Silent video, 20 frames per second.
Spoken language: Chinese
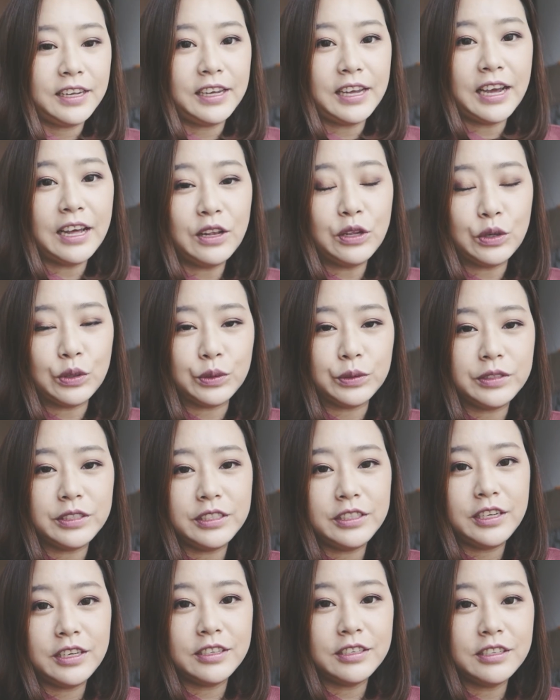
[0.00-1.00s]
Hello，
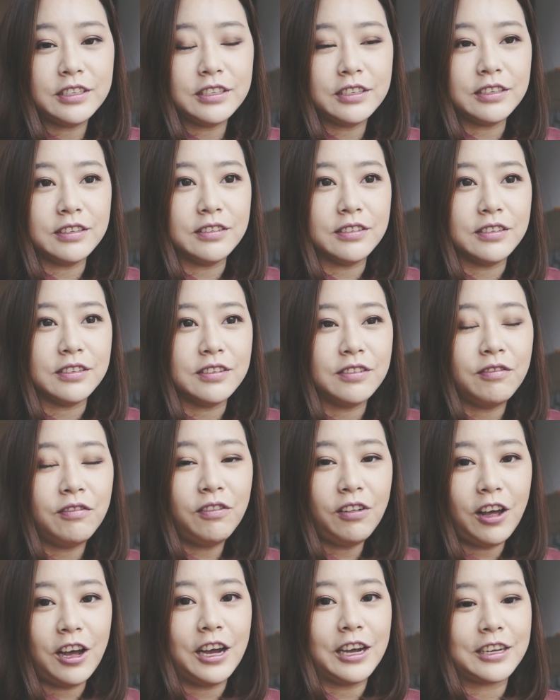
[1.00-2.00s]
今天是
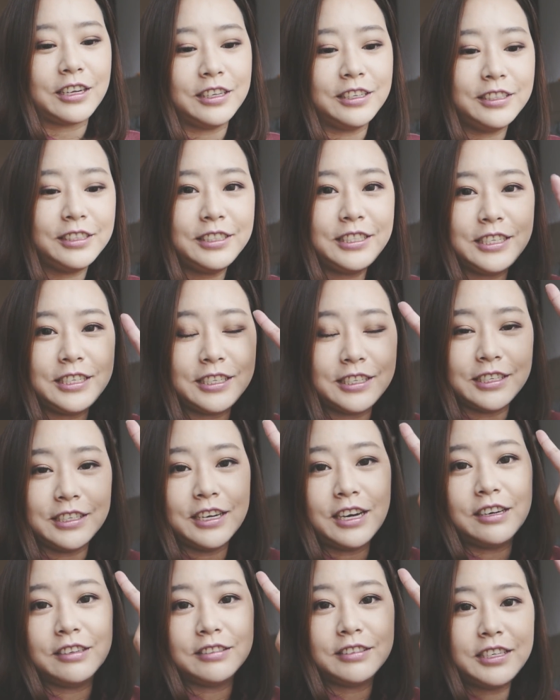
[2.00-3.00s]
Rock 进行
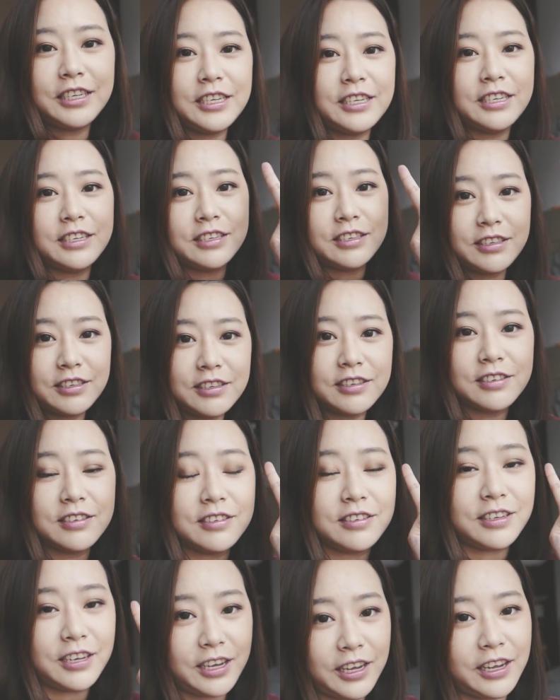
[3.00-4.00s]
到第
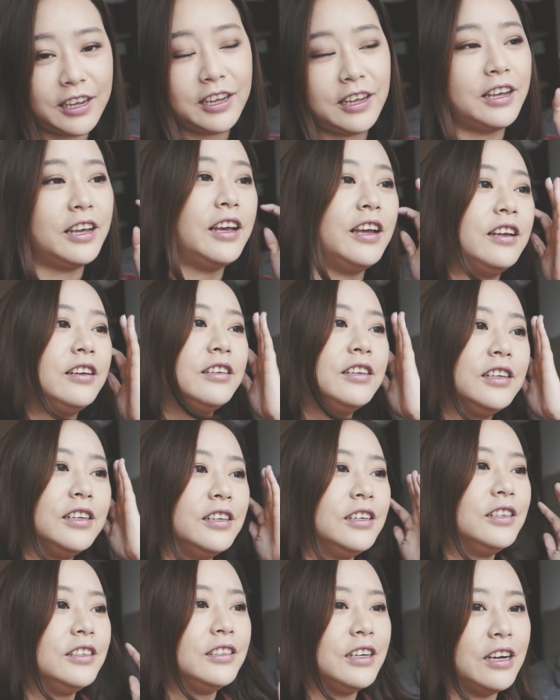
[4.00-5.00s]
四天，
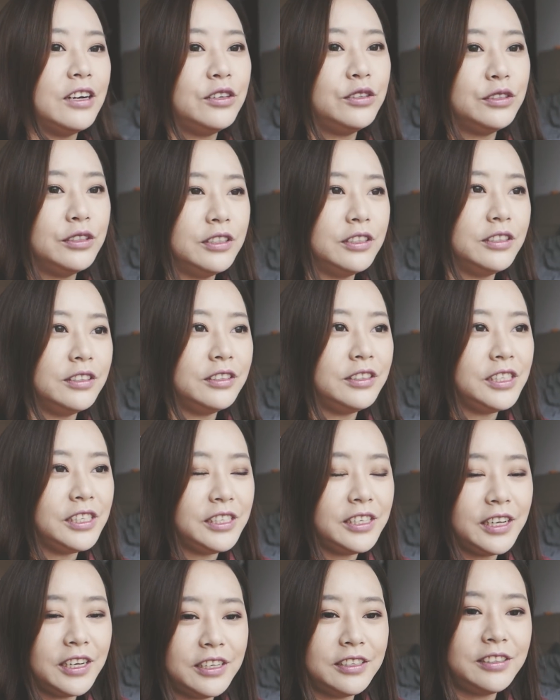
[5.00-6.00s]
然后呢，
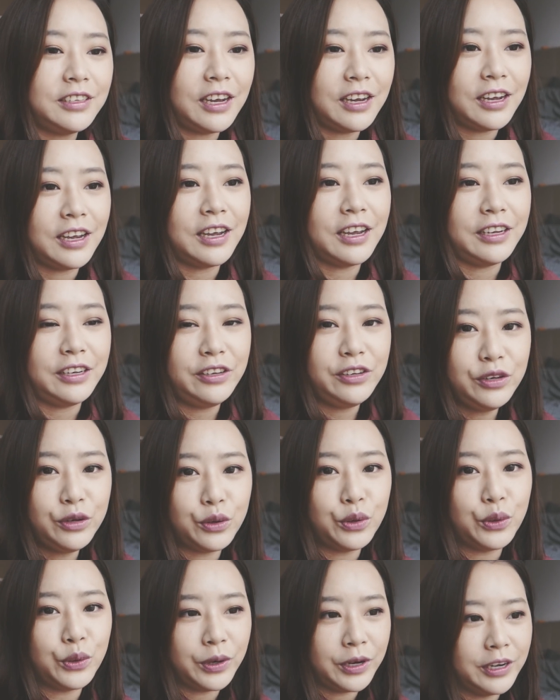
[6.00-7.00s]
今天上海
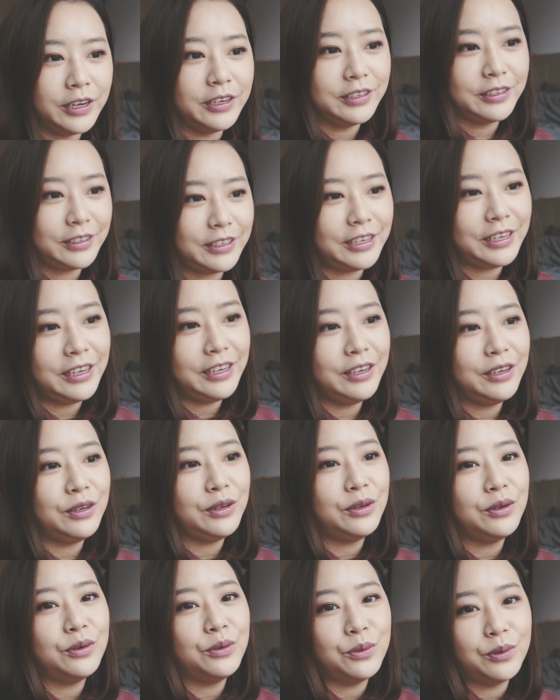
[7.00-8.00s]
又很
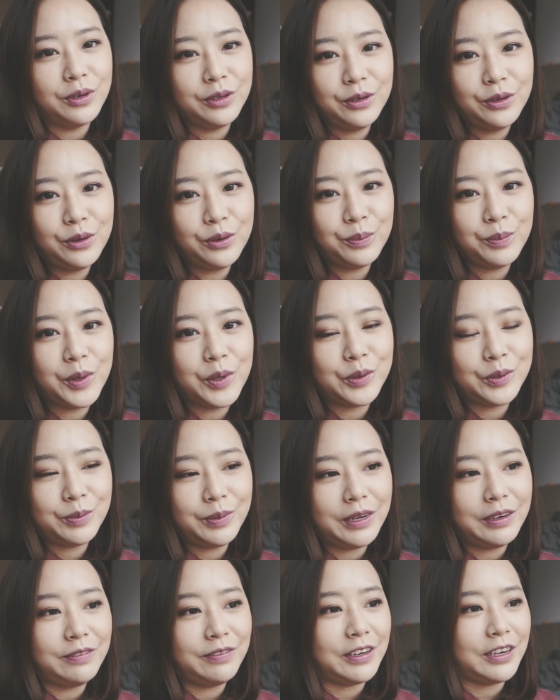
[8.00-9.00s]
阴，我又没有
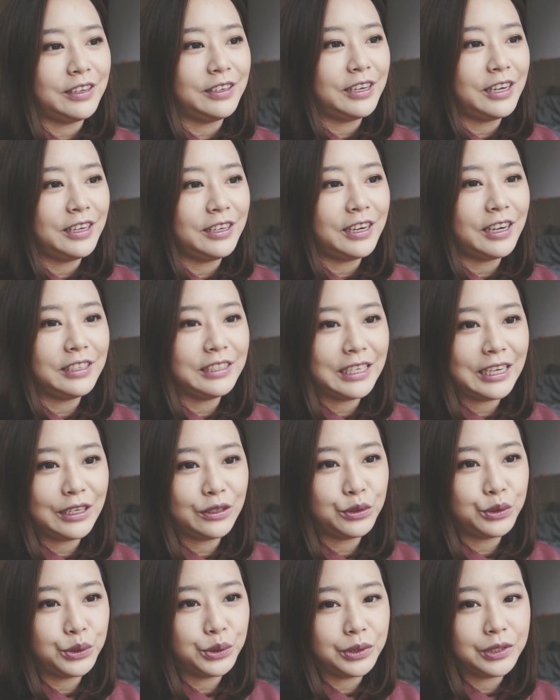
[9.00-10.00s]
办法带大家
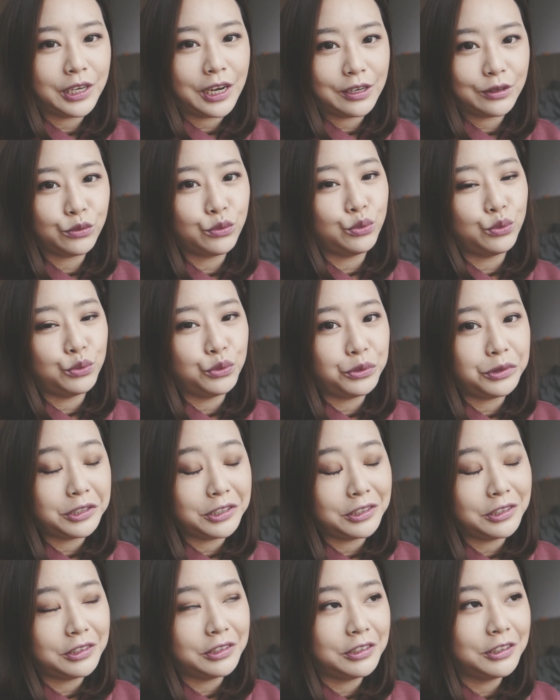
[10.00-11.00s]
去藏书
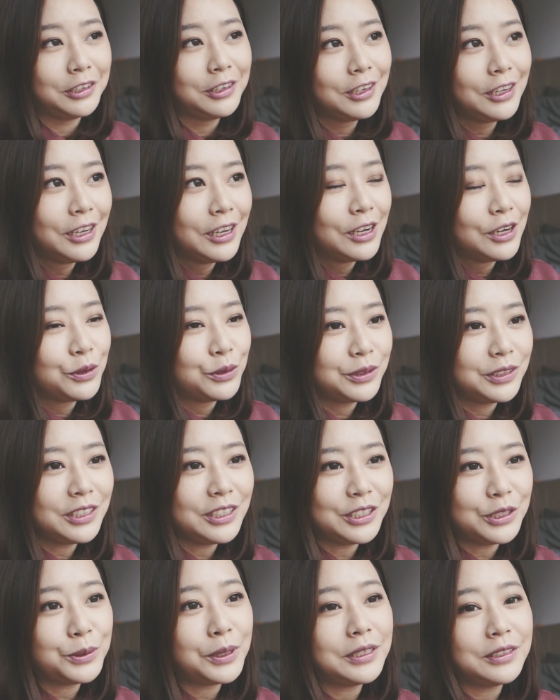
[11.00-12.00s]
阁。我真的
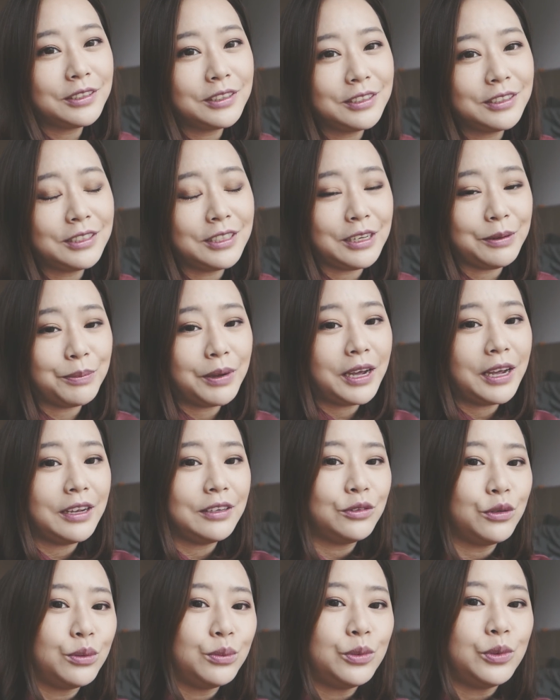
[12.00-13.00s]
很希望这礼拜
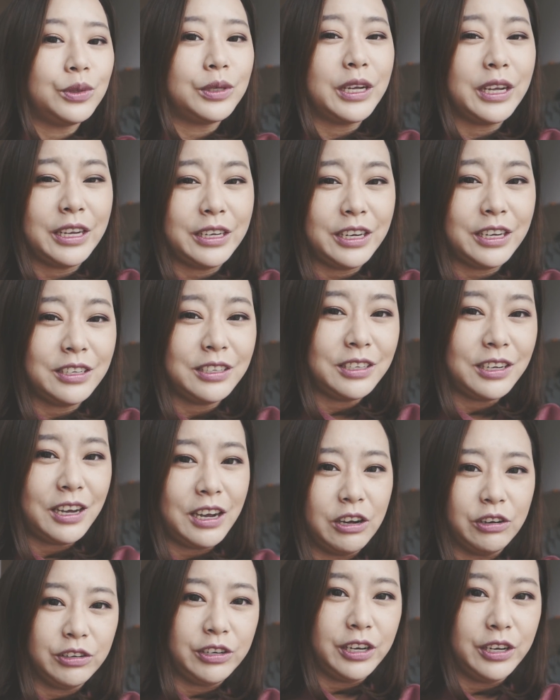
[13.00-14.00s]
周末可以天气
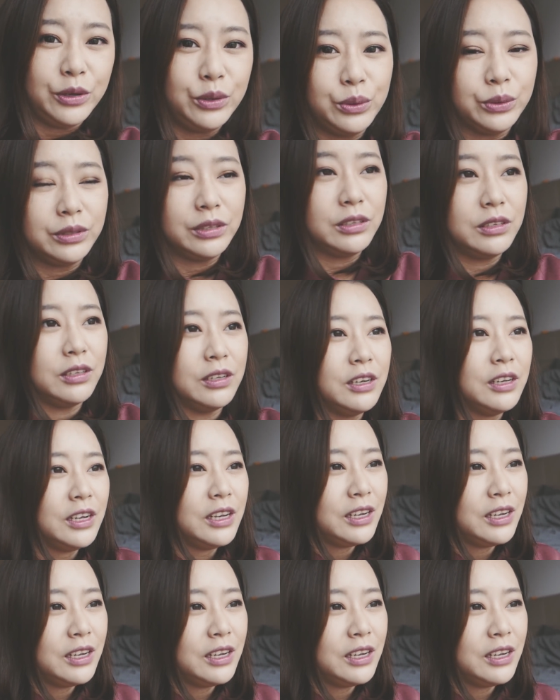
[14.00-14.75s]
好一点，因为我真的。